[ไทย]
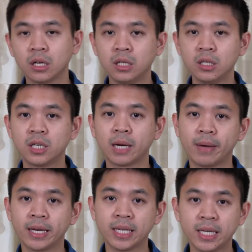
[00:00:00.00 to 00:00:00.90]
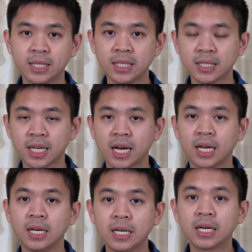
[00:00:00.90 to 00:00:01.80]
คือกำลังคิดที่จะ
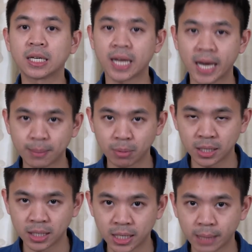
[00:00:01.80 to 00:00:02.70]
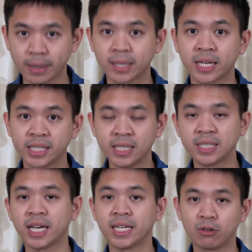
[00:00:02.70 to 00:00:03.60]
เลิกทาสพอดีกำลังตัดสิน
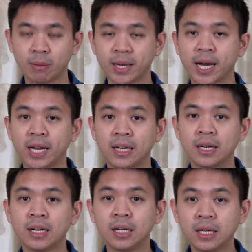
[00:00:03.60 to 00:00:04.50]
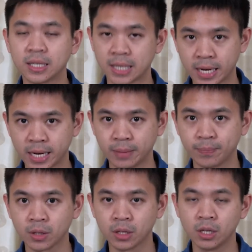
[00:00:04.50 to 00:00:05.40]
ใจเกี่ยวกับการเลิกทาส
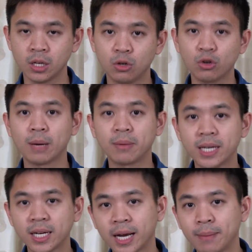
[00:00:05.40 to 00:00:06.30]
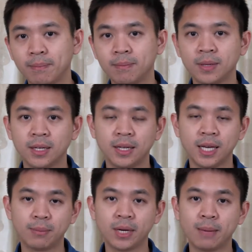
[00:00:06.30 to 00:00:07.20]
ด้วยความเครียดครับ
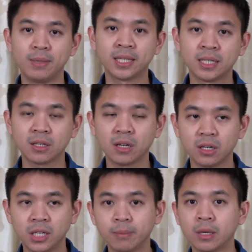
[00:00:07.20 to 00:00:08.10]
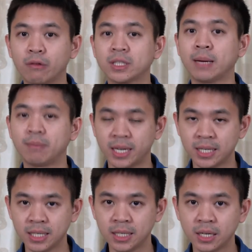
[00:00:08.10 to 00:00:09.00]
เอเบราแฮมลิงคอล์นก็นึกไม่ออกว่าทำไง
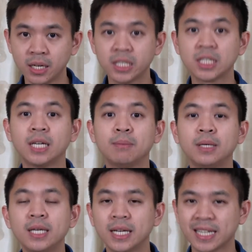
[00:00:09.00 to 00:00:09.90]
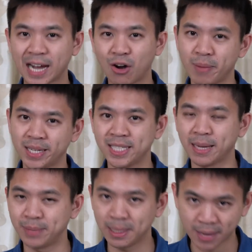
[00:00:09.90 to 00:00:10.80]
ดีก็เลยเชิญเพื่อนเก่ามาที่
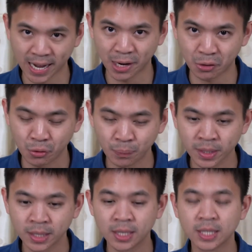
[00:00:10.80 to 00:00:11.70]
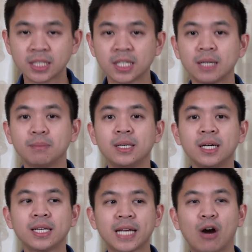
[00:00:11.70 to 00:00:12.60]
ทำเนียบขาวเชิญเพื่
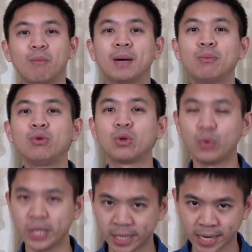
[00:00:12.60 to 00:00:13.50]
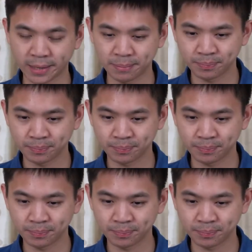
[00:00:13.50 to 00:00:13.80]
อนเก่ามาพูดคุยกัน